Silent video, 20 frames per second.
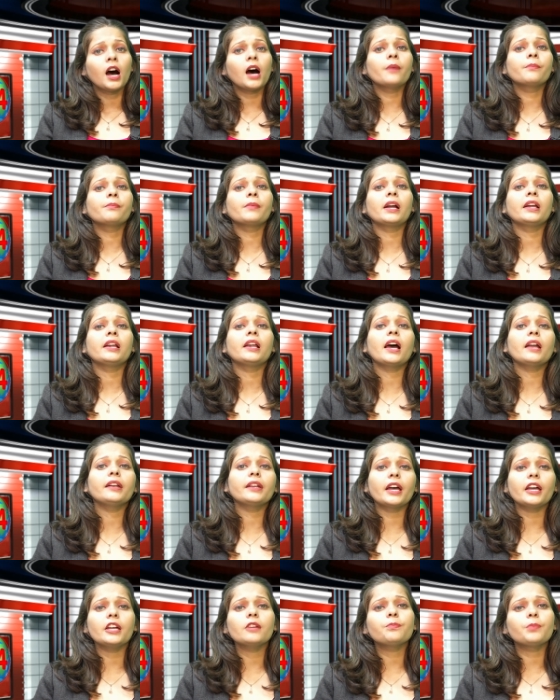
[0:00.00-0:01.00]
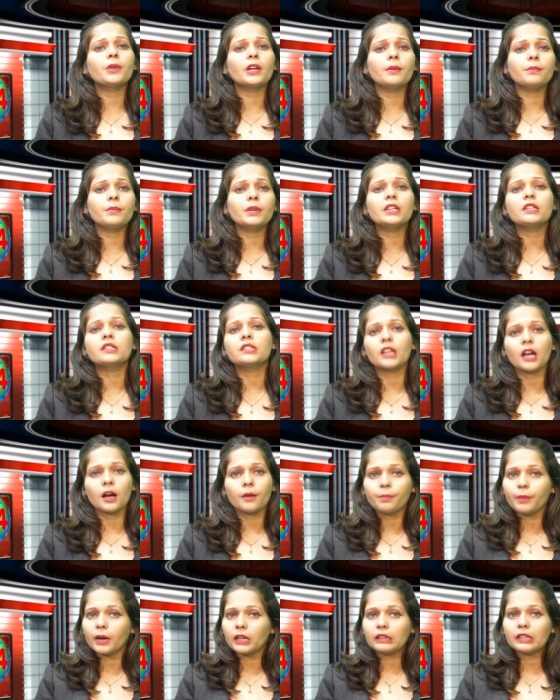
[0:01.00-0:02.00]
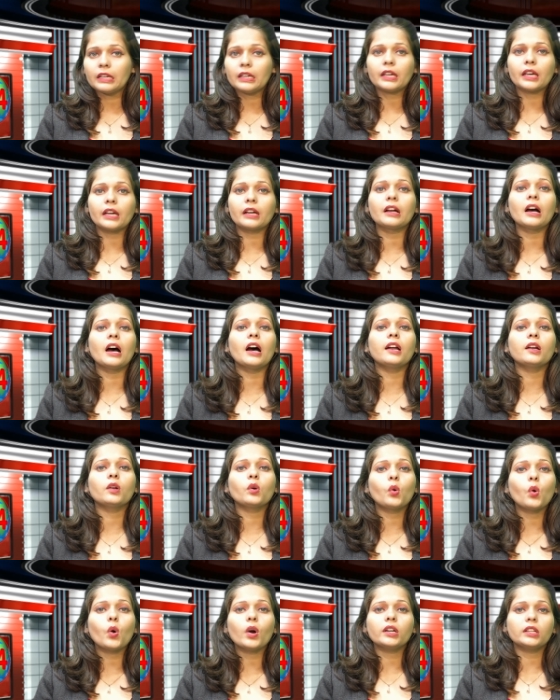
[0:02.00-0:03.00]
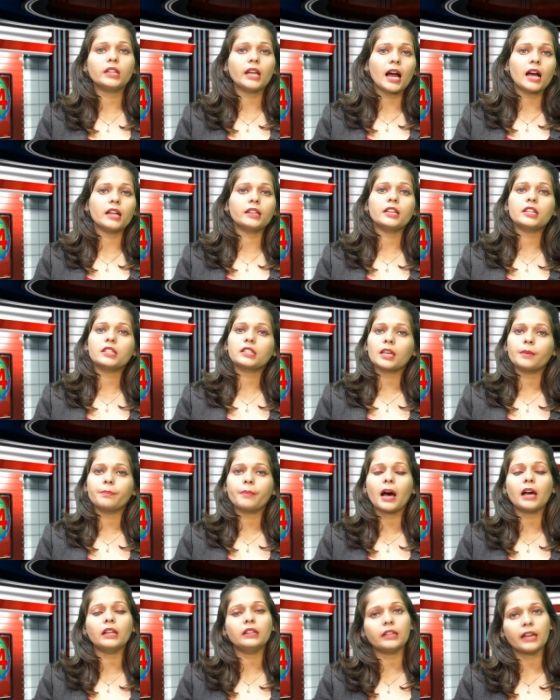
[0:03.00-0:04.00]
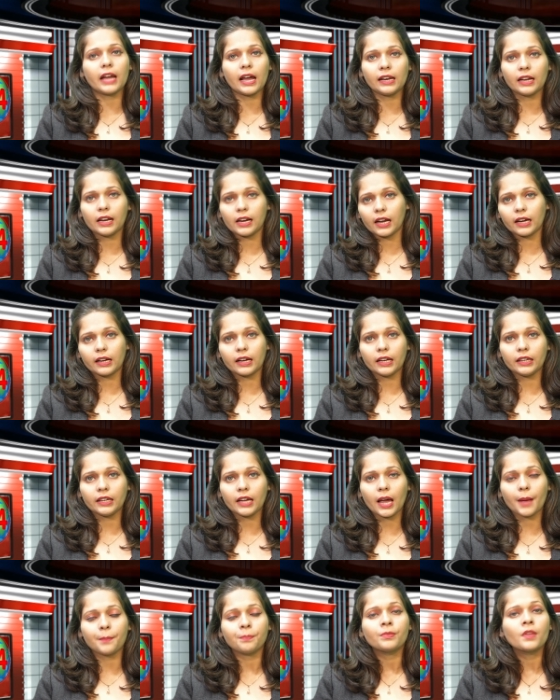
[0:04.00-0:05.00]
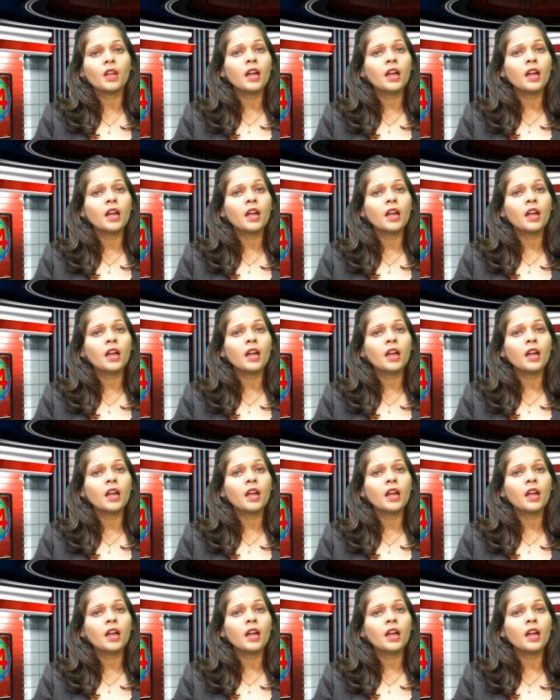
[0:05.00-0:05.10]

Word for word: अब महिला नए प्रेमी स पति के घर कोर्ट के आदेश के बाद रहने लग गई है